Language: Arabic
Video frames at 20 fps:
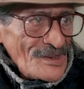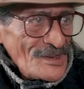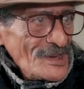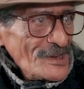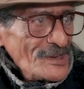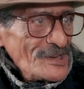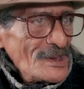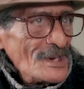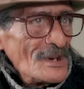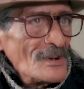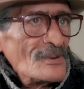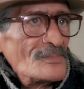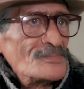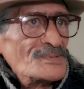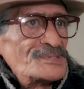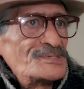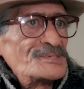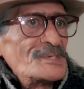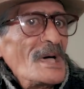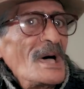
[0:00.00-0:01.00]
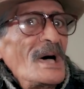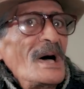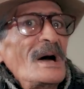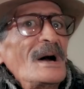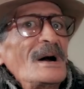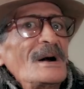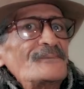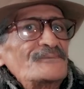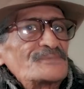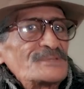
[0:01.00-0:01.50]
لانه
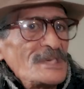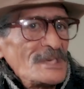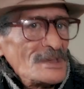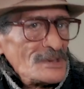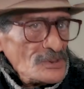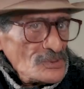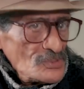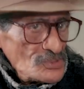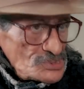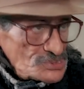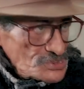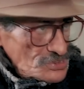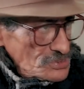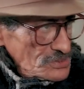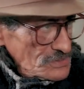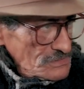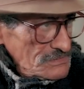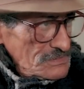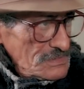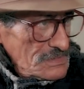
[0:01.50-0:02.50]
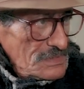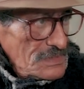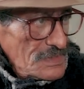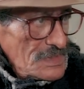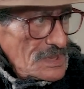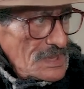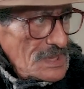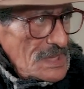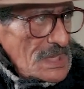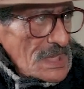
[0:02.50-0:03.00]
بزاف ديال النجوم
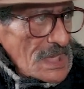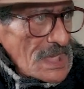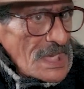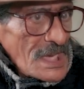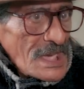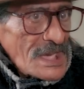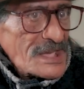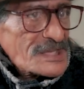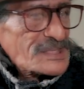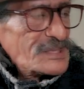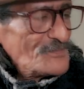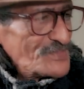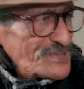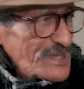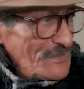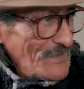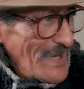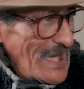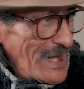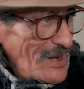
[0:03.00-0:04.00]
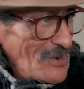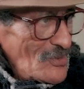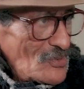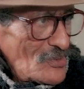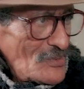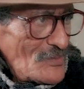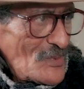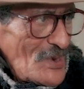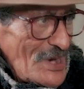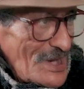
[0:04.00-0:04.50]
خدمتي
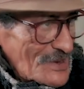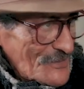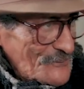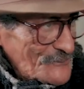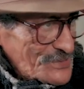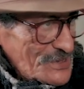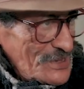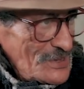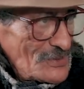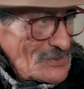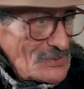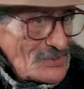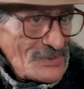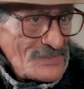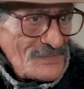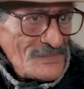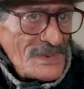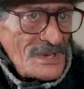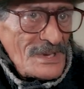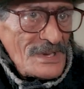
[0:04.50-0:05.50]
معاهم وعرفتيهم